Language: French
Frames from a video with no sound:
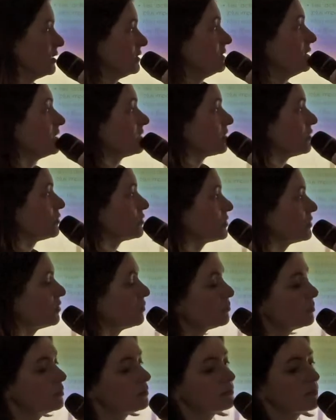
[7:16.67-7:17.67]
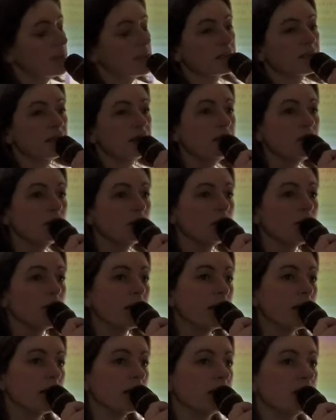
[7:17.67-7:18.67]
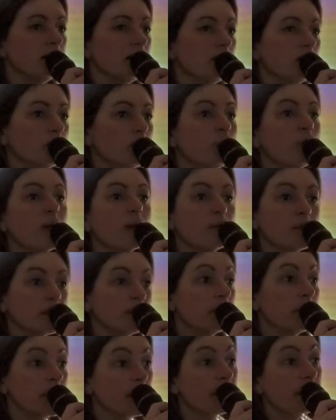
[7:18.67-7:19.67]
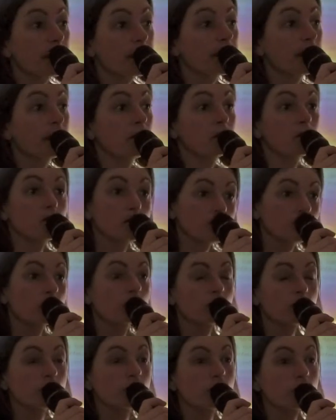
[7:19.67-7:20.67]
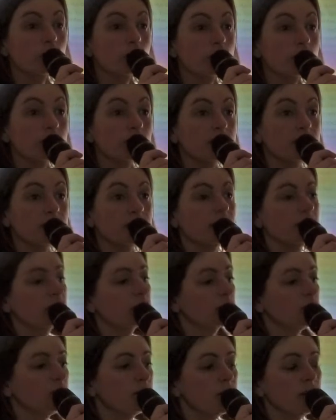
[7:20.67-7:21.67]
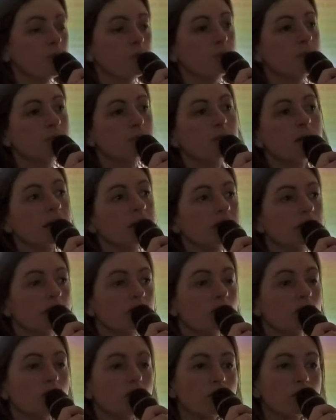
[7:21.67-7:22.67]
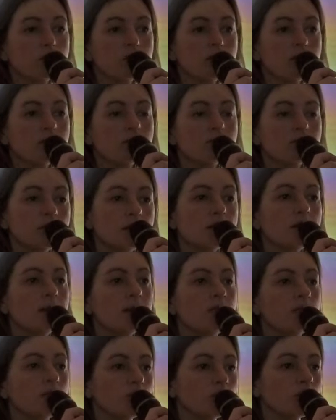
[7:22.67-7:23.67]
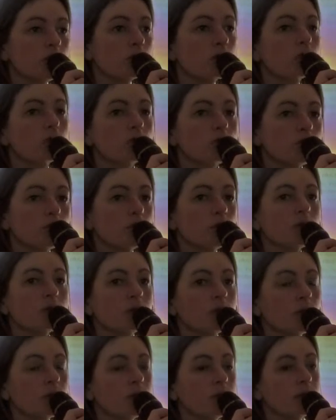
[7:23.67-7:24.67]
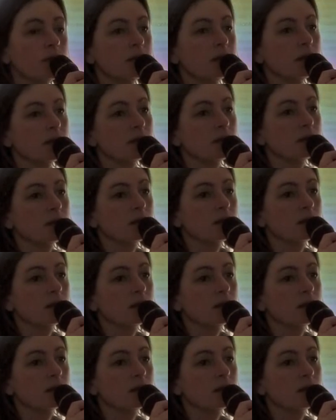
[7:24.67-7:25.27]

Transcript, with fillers: d'être ensemble voilà, qui, ne permet pas notre changement de société. Donc n'ai pas parlé des violences, hein, mais les violences sont le cœur de la problématique.